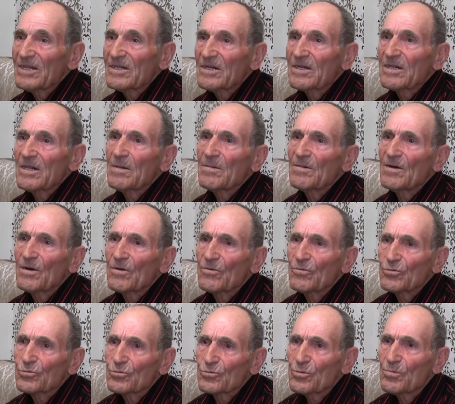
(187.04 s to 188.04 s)
Getirdiler
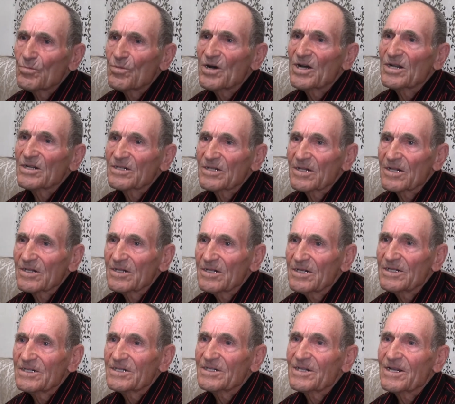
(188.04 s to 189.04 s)
bana. kuzu bu
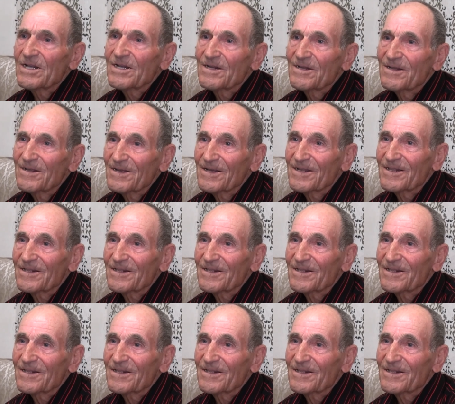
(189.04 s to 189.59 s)
da insan